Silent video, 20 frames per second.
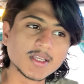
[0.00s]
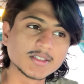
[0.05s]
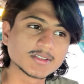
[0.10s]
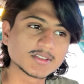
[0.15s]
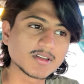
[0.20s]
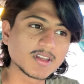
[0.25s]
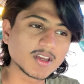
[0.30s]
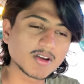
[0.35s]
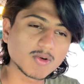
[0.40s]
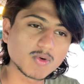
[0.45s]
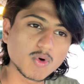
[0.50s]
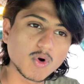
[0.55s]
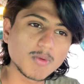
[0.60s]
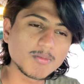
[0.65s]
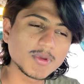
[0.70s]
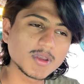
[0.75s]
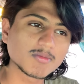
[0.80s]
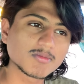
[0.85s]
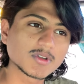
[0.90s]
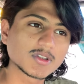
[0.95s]
ஸோ நீங்கள்
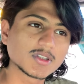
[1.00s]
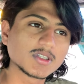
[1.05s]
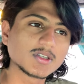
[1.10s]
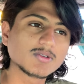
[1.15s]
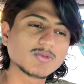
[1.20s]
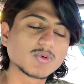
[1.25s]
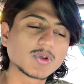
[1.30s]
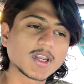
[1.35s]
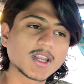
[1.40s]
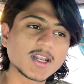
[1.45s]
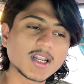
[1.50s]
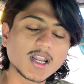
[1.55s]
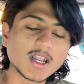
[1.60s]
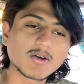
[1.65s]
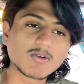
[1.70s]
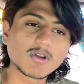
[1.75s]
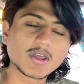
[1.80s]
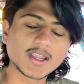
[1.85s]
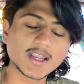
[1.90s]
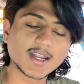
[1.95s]
கோமியம் வந்து ஒரே நல்ல
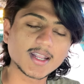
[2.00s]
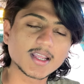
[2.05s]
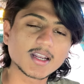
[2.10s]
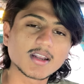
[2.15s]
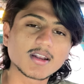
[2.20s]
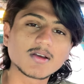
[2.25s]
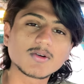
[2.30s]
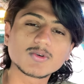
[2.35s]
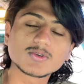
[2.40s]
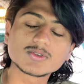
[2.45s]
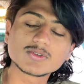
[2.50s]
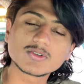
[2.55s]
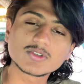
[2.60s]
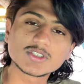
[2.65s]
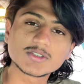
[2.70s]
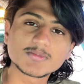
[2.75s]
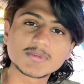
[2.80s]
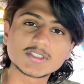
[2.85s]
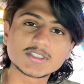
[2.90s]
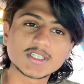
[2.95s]
அவ்வளோ கிடைக்கலன்னா கொஞ்சம்
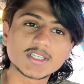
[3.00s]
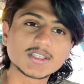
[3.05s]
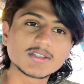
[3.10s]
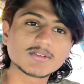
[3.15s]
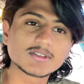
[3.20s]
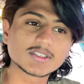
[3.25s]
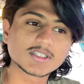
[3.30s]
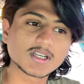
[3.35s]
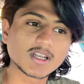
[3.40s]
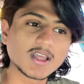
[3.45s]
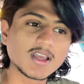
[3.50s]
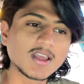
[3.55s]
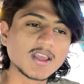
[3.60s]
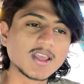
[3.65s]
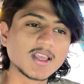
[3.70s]
கொஞ்சமாக சேர்த்து வச்சுக்கலாம்